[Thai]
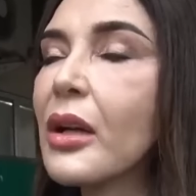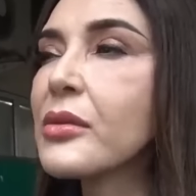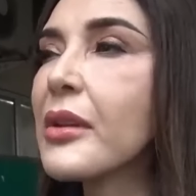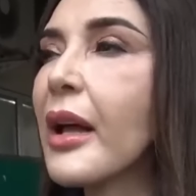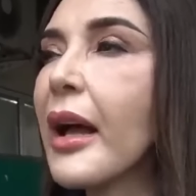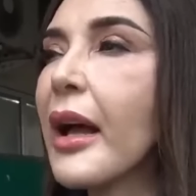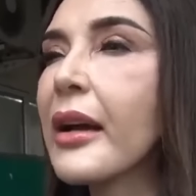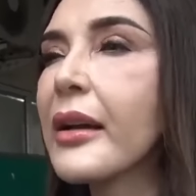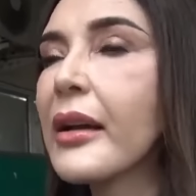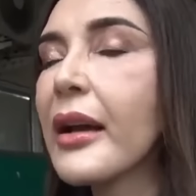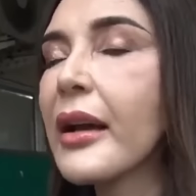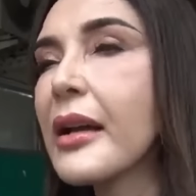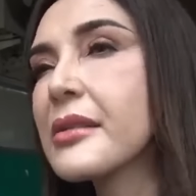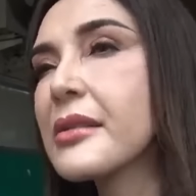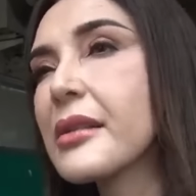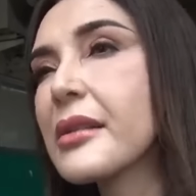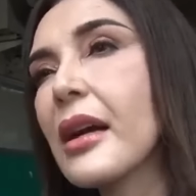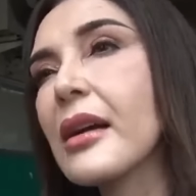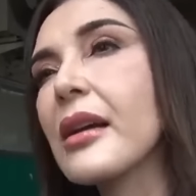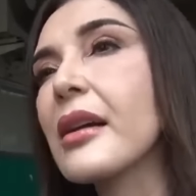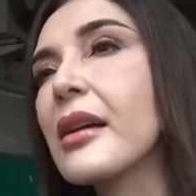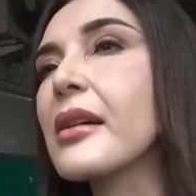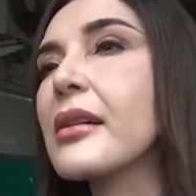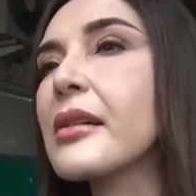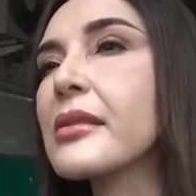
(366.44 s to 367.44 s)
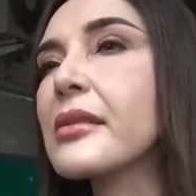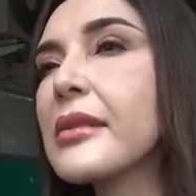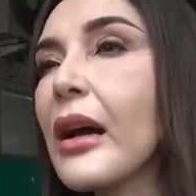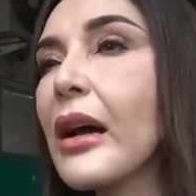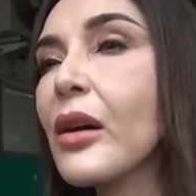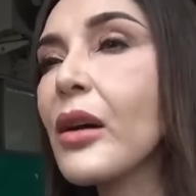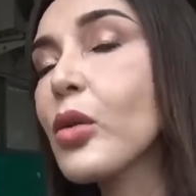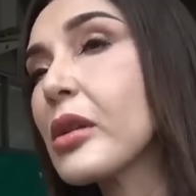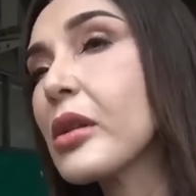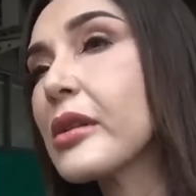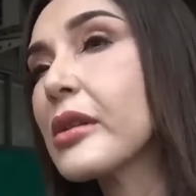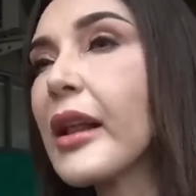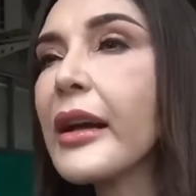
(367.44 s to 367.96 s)
ตนเองมาลงสมัครรับ
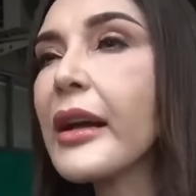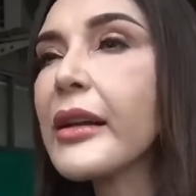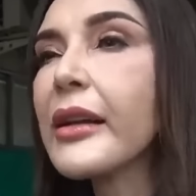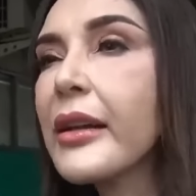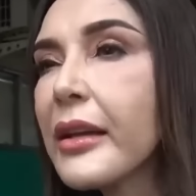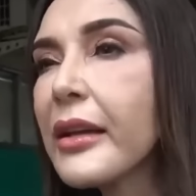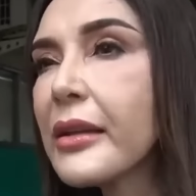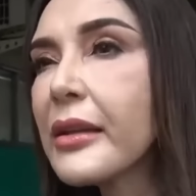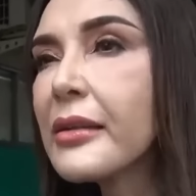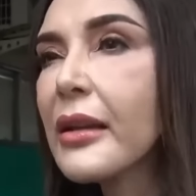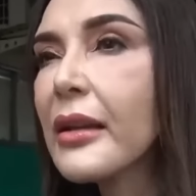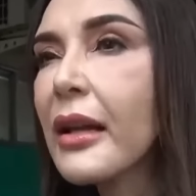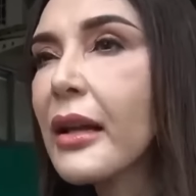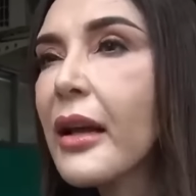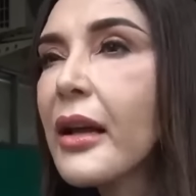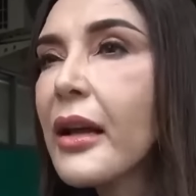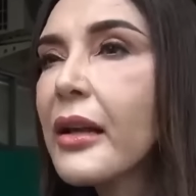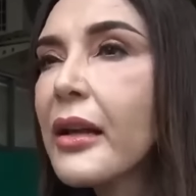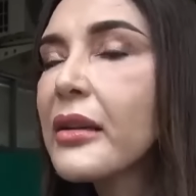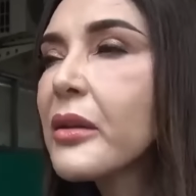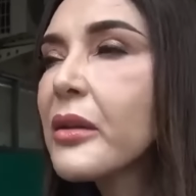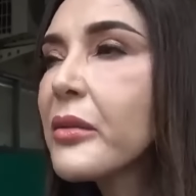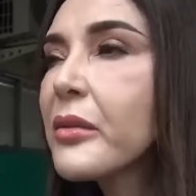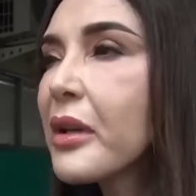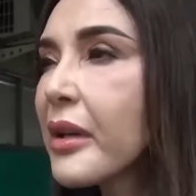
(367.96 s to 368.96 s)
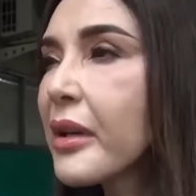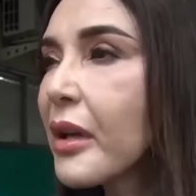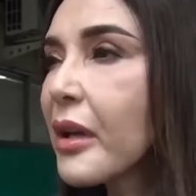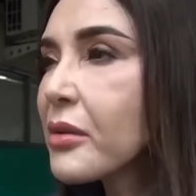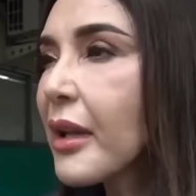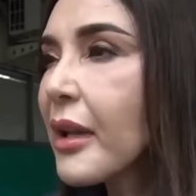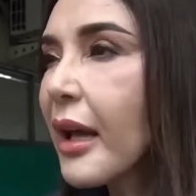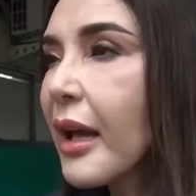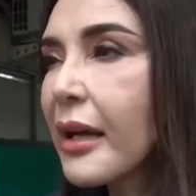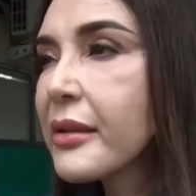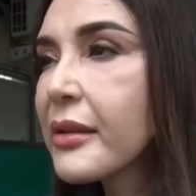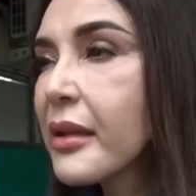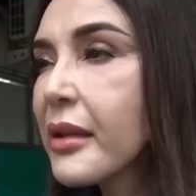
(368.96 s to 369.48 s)
เลือกตั้ง นายกอบจอุทั
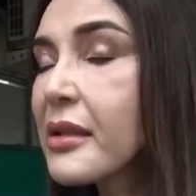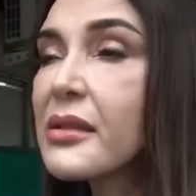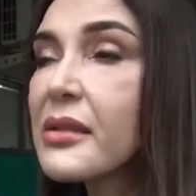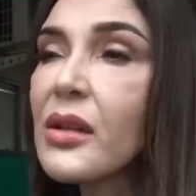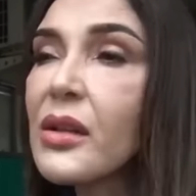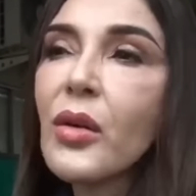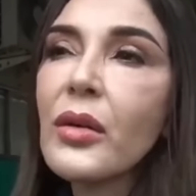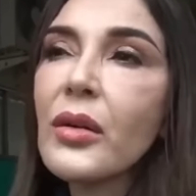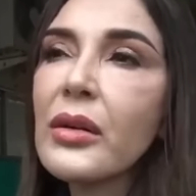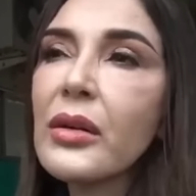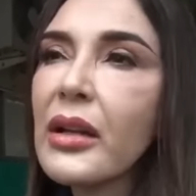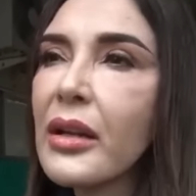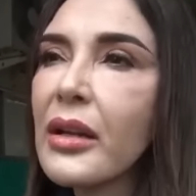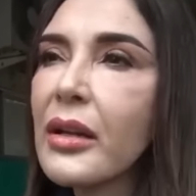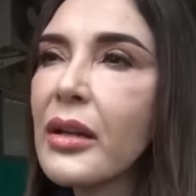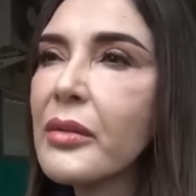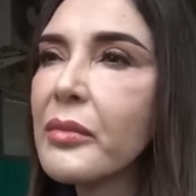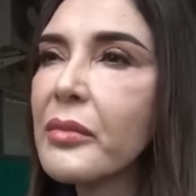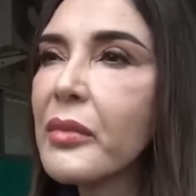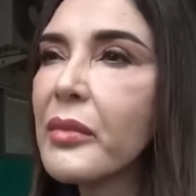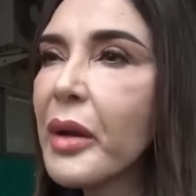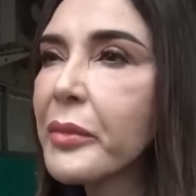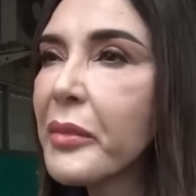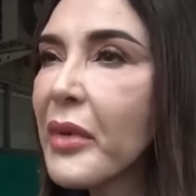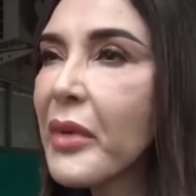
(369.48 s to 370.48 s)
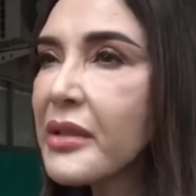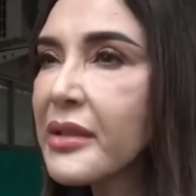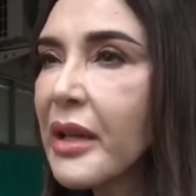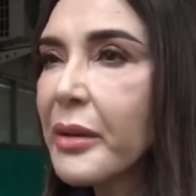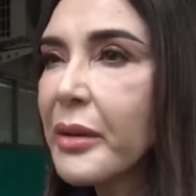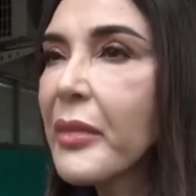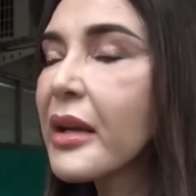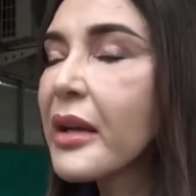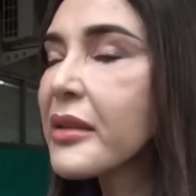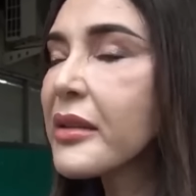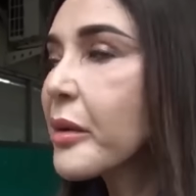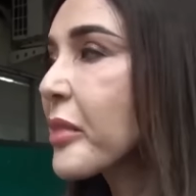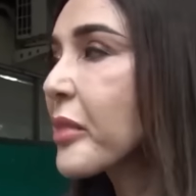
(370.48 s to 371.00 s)
ยธานีเนี่ยไม่ได้อยาก
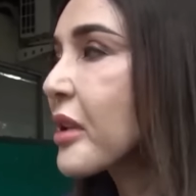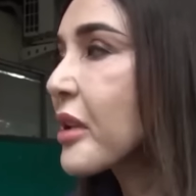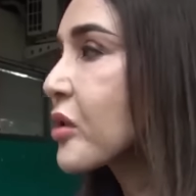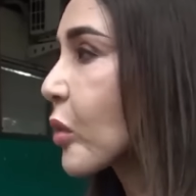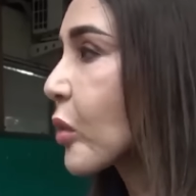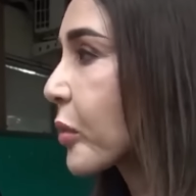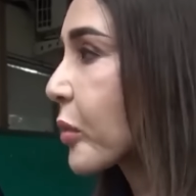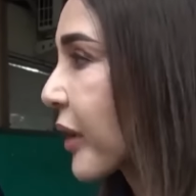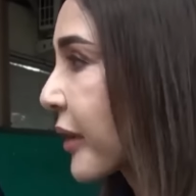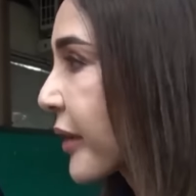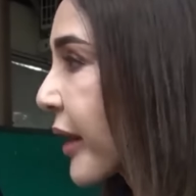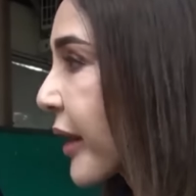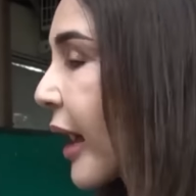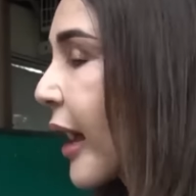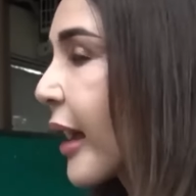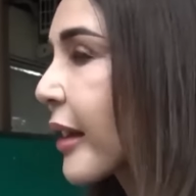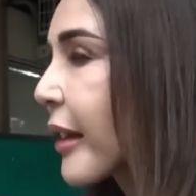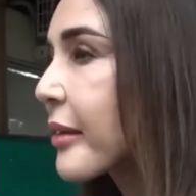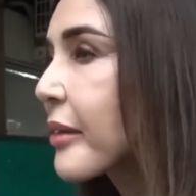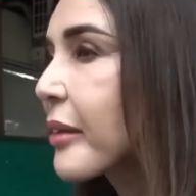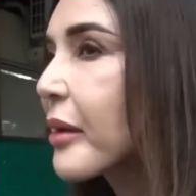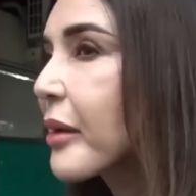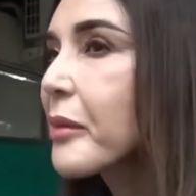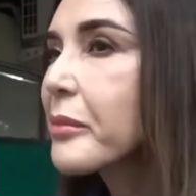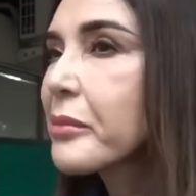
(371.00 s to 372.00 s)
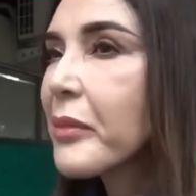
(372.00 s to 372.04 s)
ที่จะทะเลาะกกับใครนะ